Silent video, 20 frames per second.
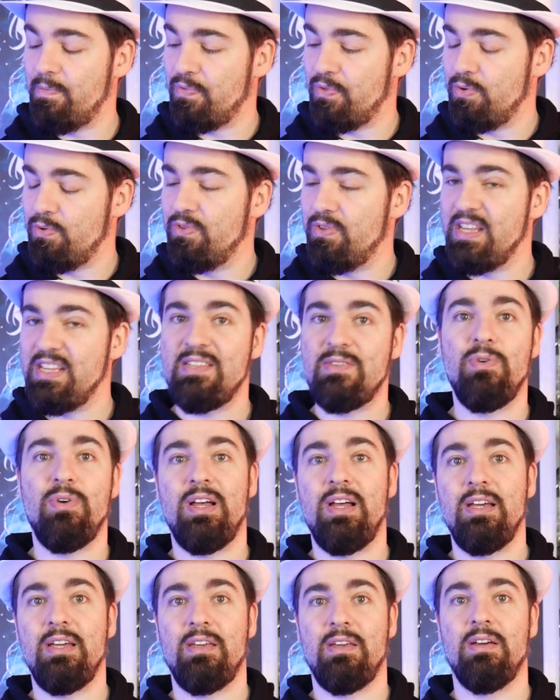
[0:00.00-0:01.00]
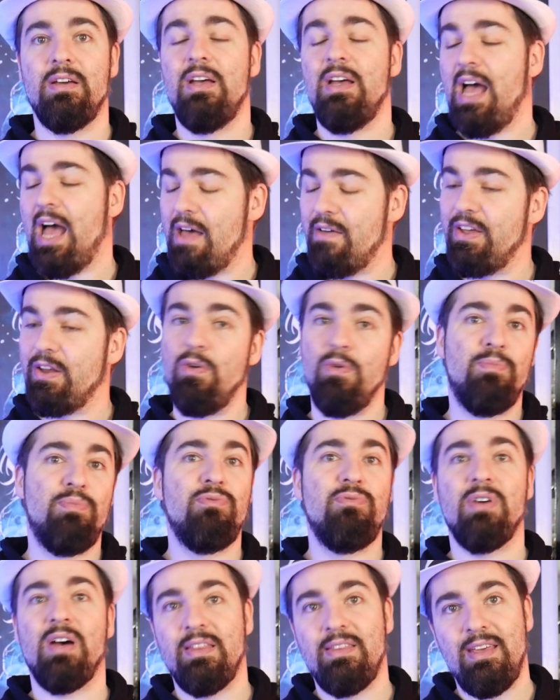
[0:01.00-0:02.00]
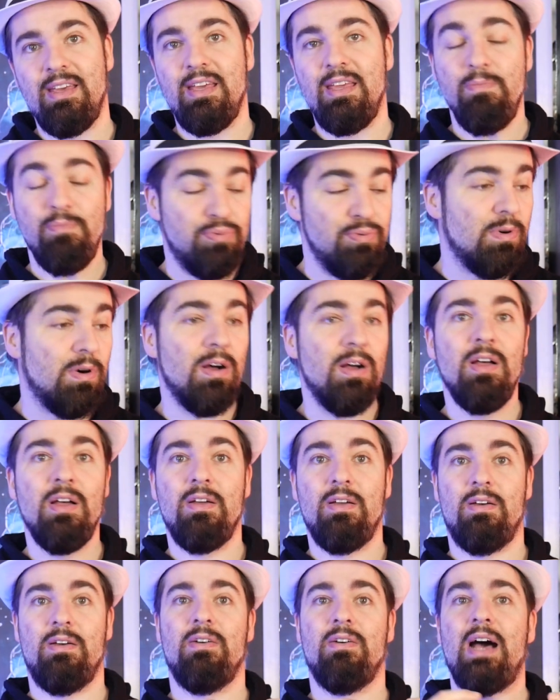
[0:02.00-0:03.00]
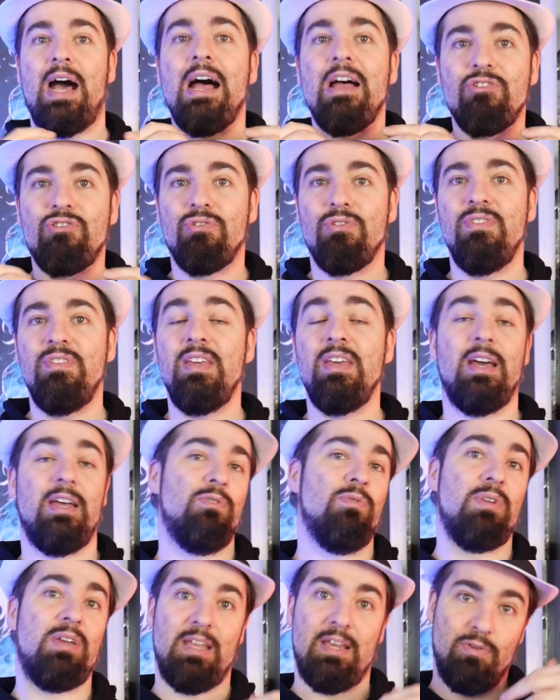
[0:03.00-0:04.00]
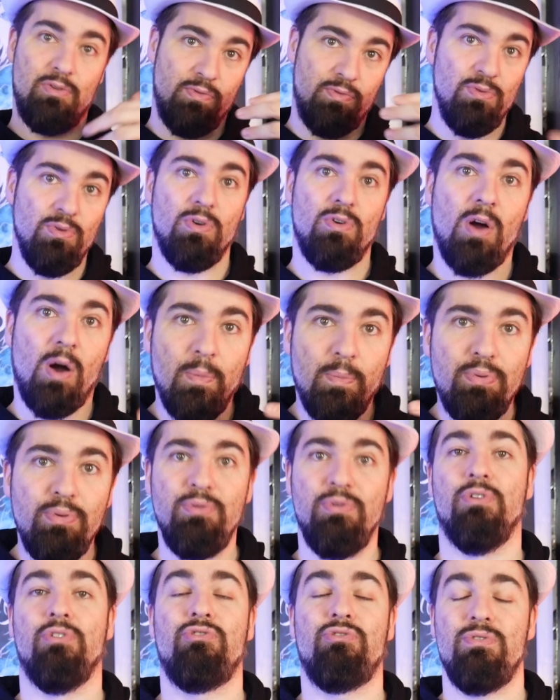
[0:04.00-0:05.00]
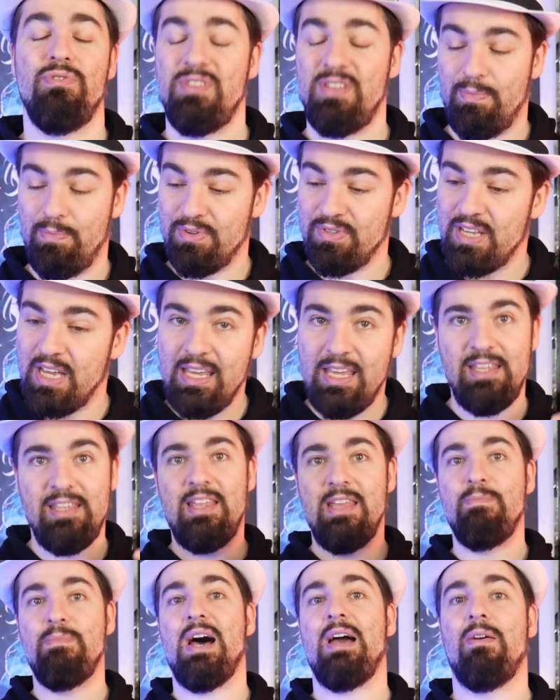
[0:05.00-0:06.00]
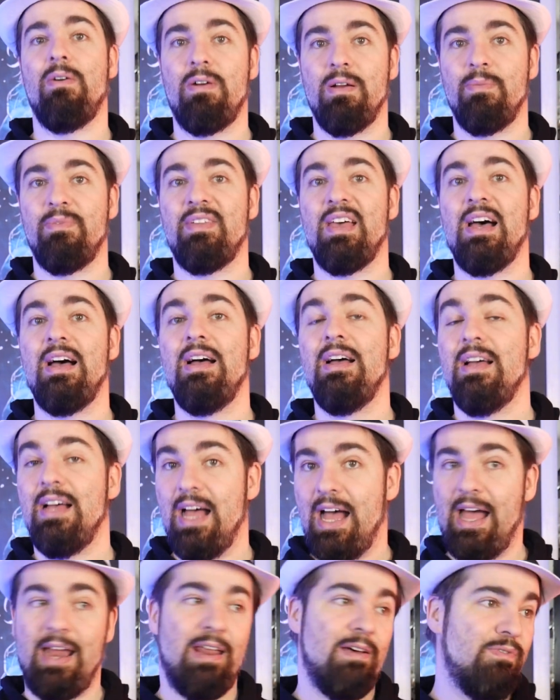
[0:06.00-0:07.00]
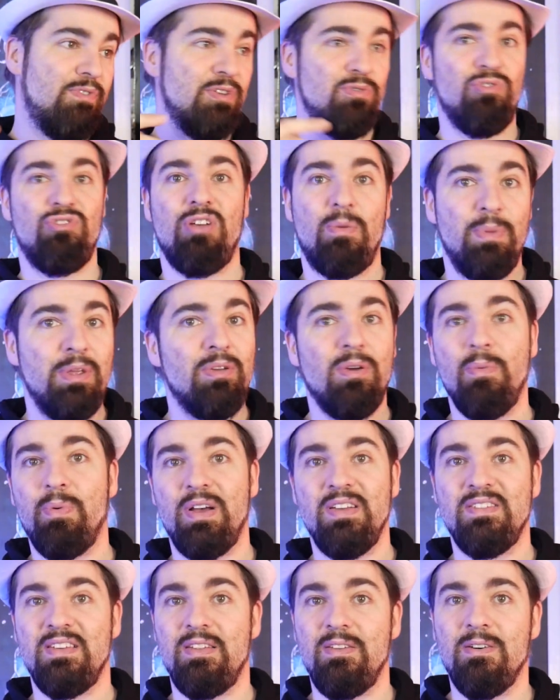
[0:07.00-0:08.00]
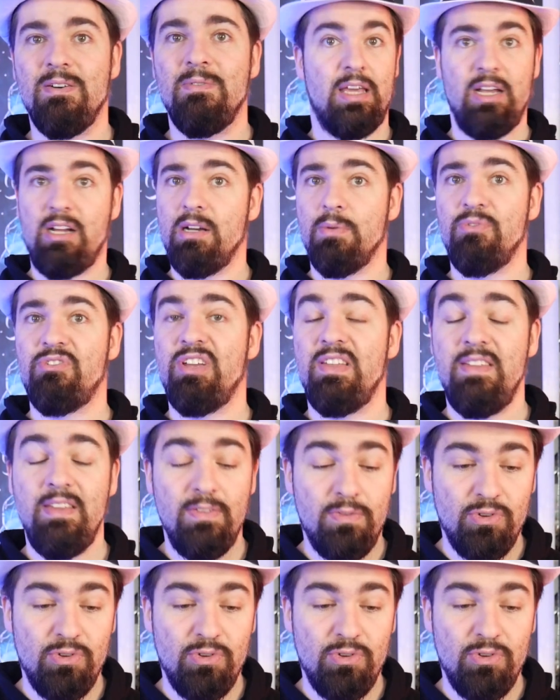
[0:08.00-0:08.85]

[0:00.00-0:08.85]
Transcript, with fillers: une des seringues avec le pouvoir d'Eri pour euh, rajeunir et donc il est devenu encore plus dangereux. C'est pour ça qu'il débarque comme ça à la fin du chapitre précédent. Et comme j'ai dit,